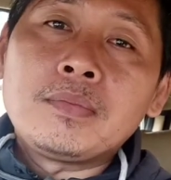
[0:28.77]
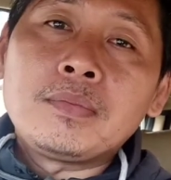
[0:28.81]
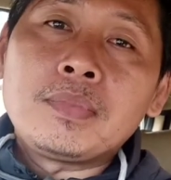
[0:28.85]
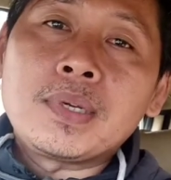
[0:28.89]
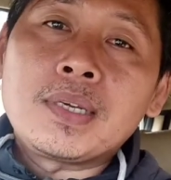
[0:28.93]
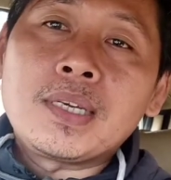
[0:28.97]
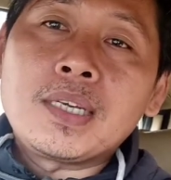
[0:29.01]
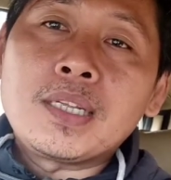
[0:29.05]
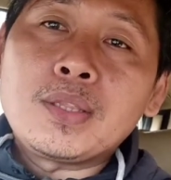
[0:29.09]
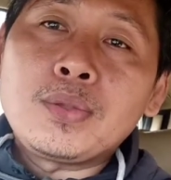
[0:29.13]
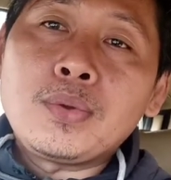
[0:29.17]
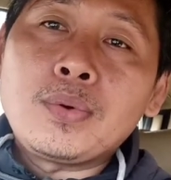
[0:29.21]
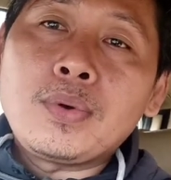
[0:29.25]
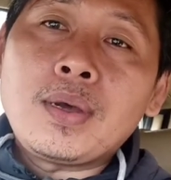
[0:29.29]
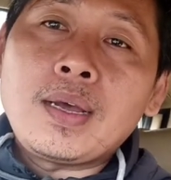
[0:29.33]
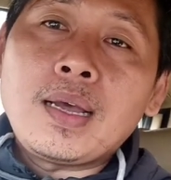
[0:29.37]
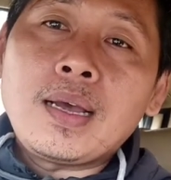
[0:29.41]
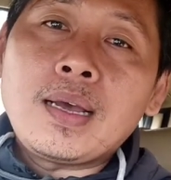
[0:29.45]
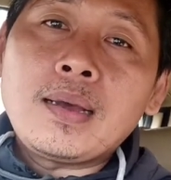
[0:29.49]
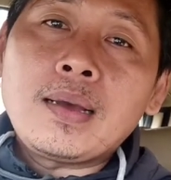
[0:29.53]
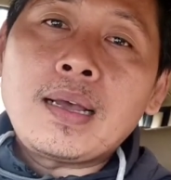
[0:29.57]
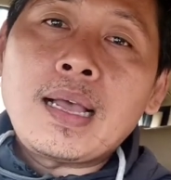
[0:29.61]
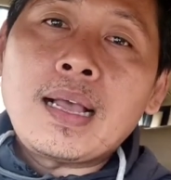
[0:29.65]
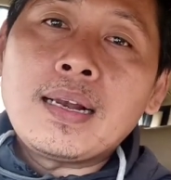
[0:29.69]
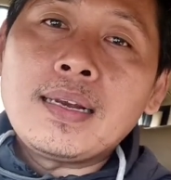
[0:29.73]
Begitu
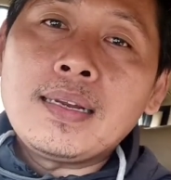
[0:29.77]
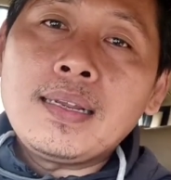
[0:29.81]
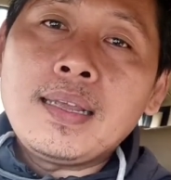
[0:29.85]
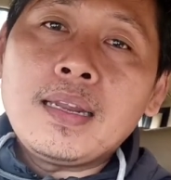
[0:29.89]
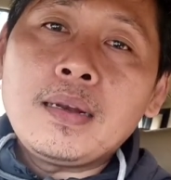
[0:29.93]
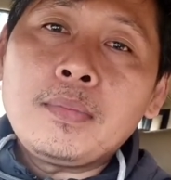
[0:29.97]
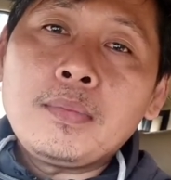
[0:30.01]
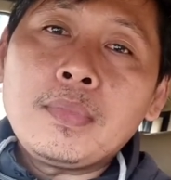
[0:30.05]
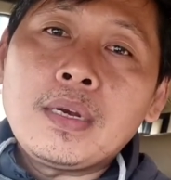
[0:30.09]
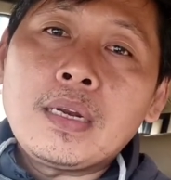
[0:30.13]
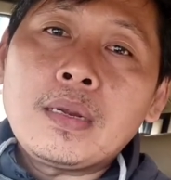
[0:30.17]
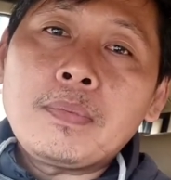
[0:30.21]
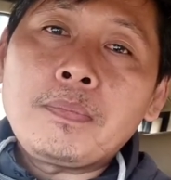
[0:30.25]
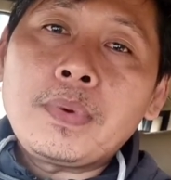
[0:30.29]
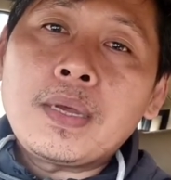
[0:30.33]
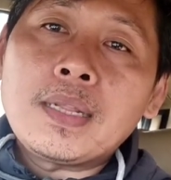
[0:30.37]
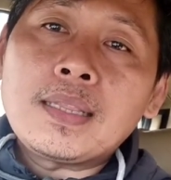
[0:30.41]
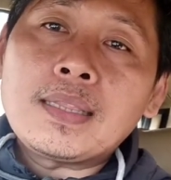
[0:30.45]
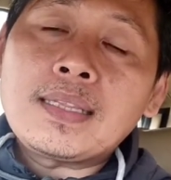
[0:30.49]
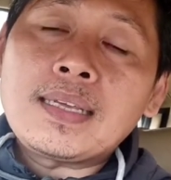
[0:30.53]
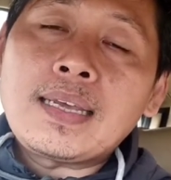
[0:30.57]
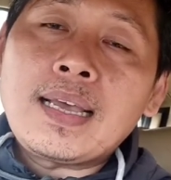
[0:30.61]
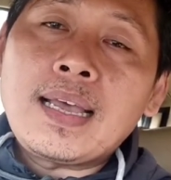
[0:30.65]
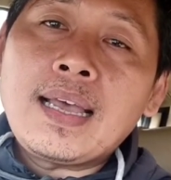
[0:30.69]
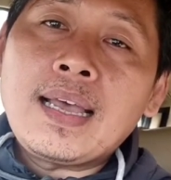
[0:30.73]
kalian
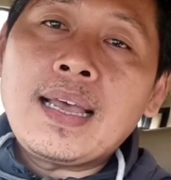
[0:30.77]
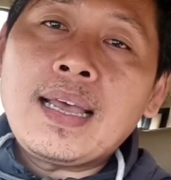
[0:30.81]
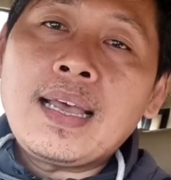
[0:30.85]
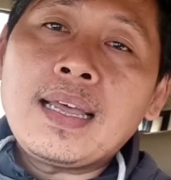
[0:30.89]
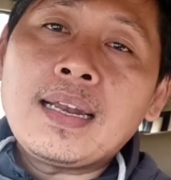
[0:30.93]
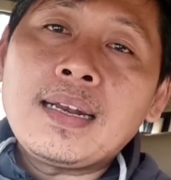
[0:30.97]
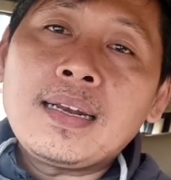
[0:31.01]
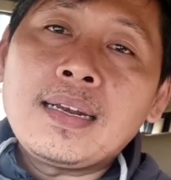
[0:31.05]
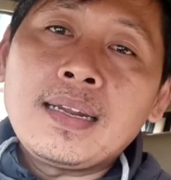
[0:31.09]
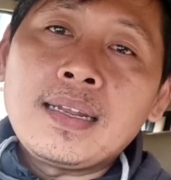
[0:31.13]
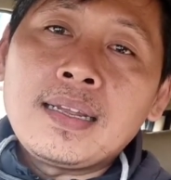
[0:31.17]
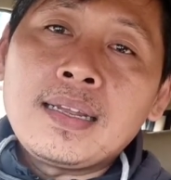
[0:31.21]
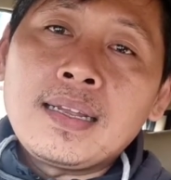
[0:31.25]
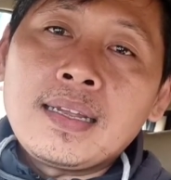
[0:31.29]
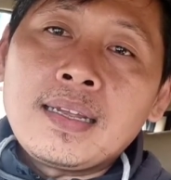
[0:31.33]
mendapatkan